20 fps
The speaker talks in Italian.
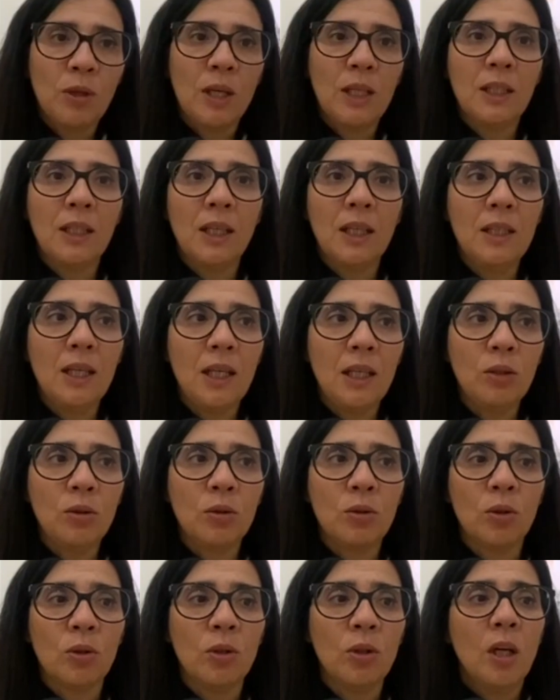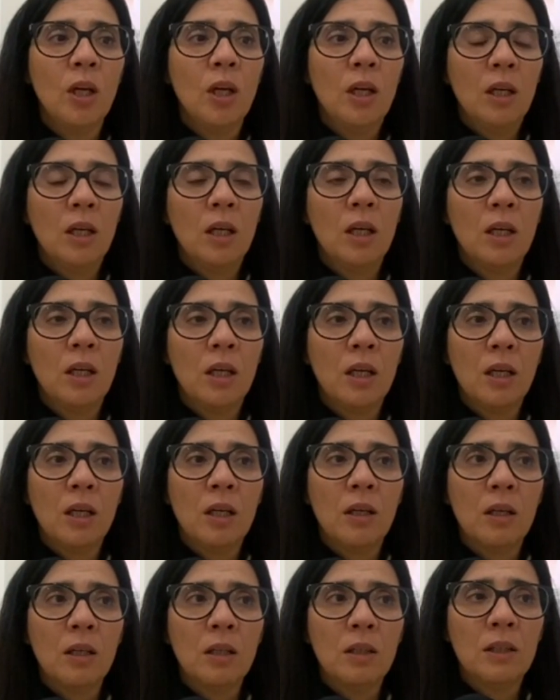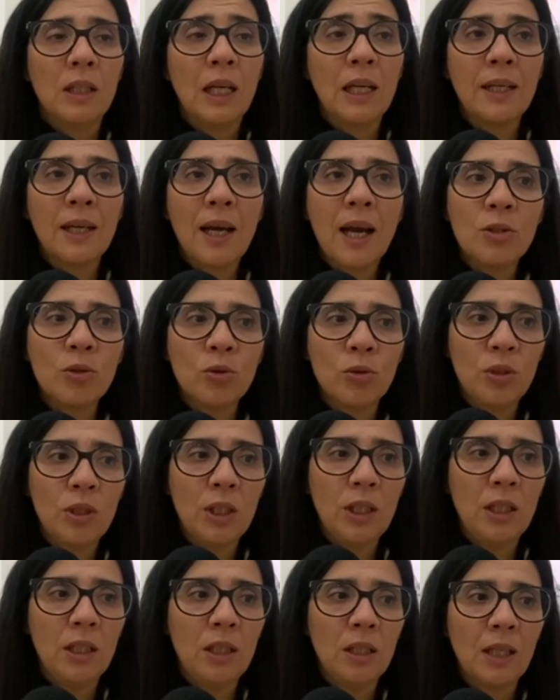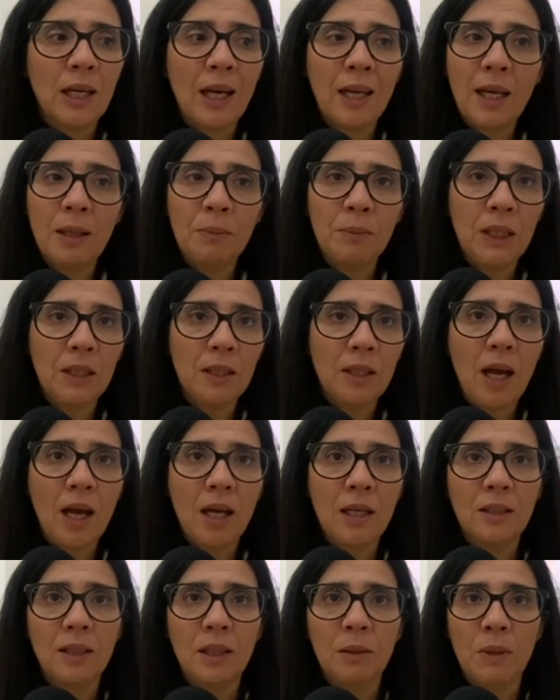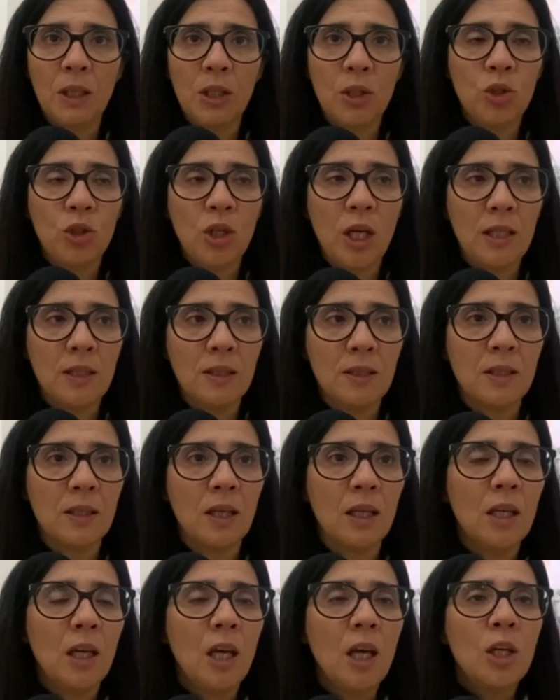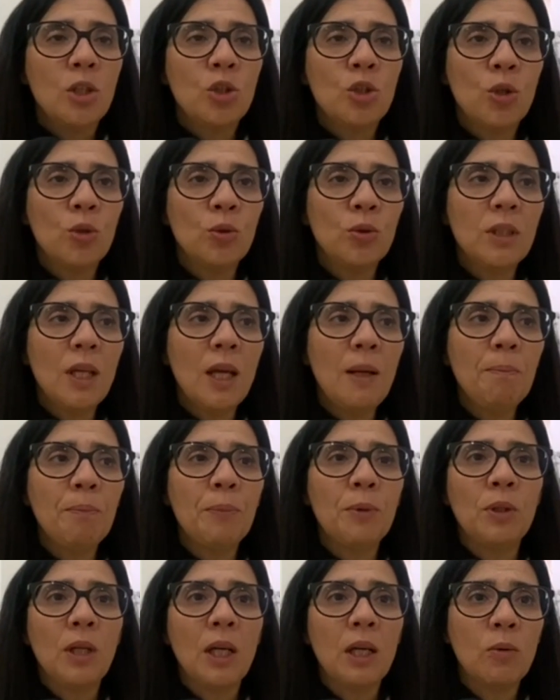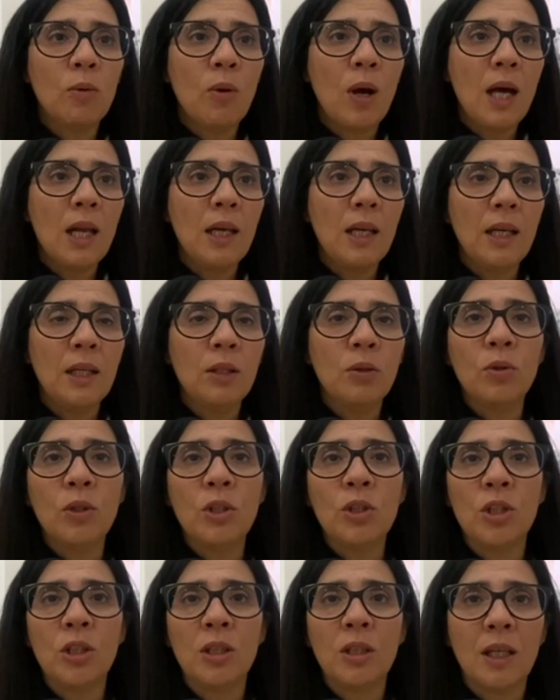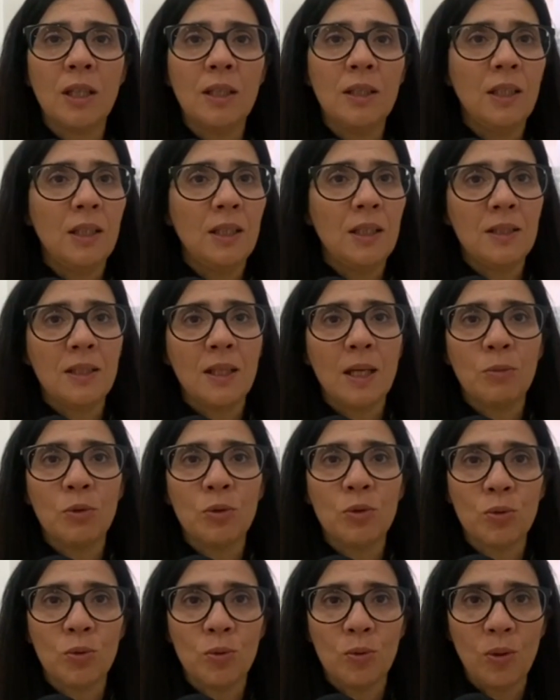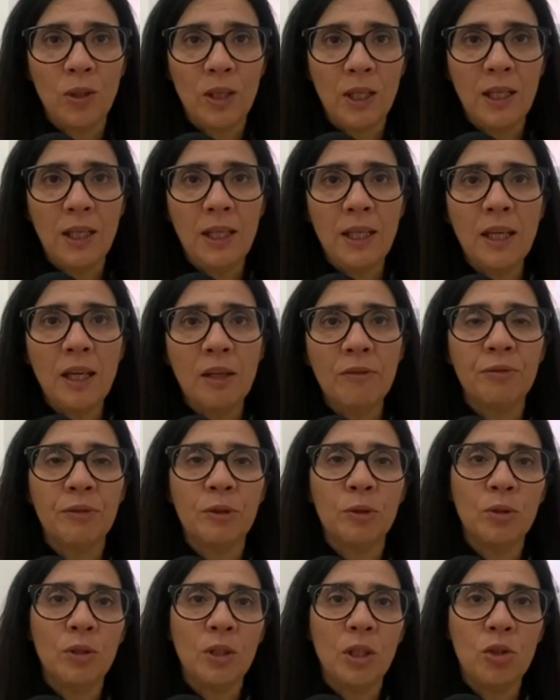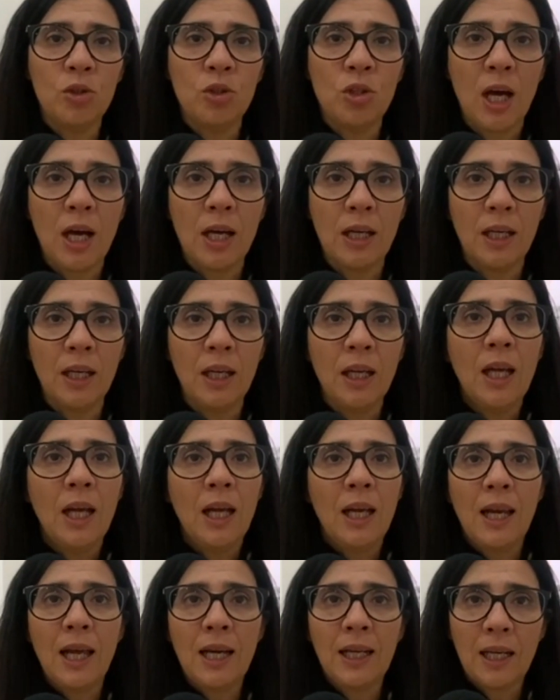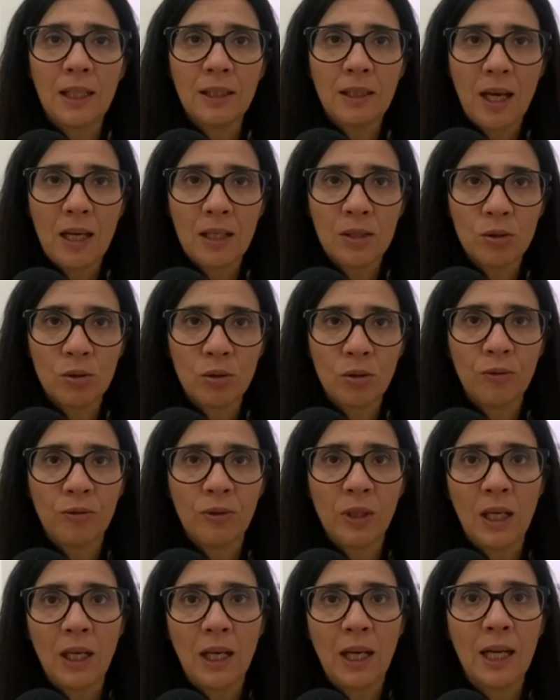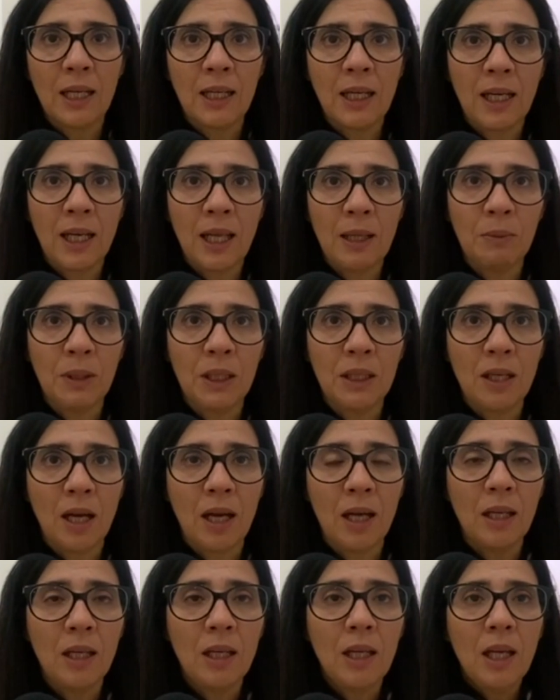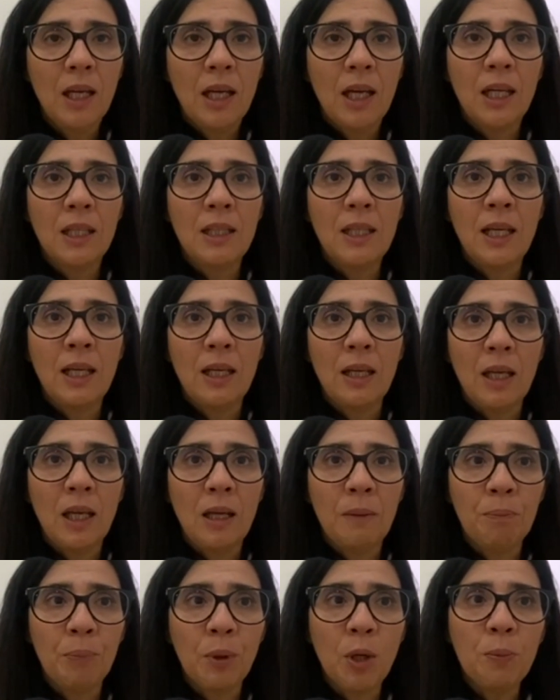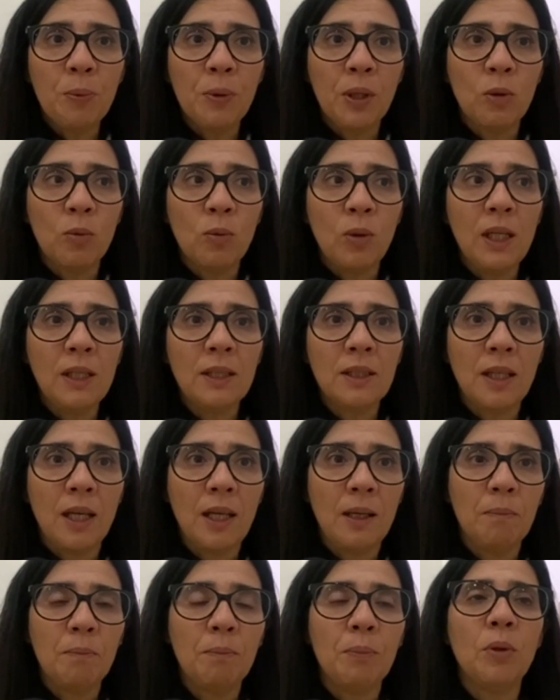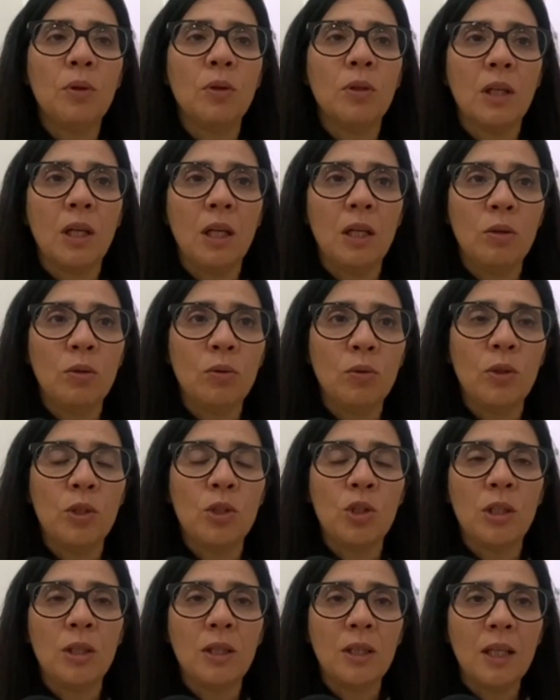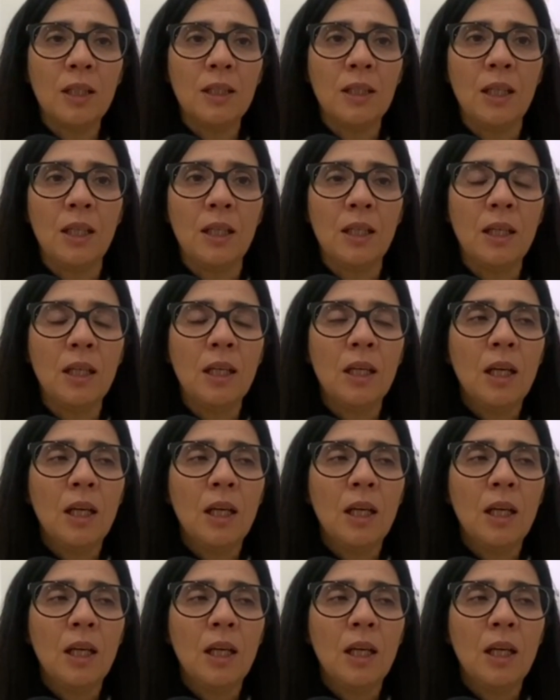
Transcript: anche detto, eh, nel caso di calamità, di emergenze, c'è un tempo nel quale noi cittadini siamo soli, lì a fronteggiare la catastrofe, la calamità ed è, è proprio in quel tempo che noi cittadini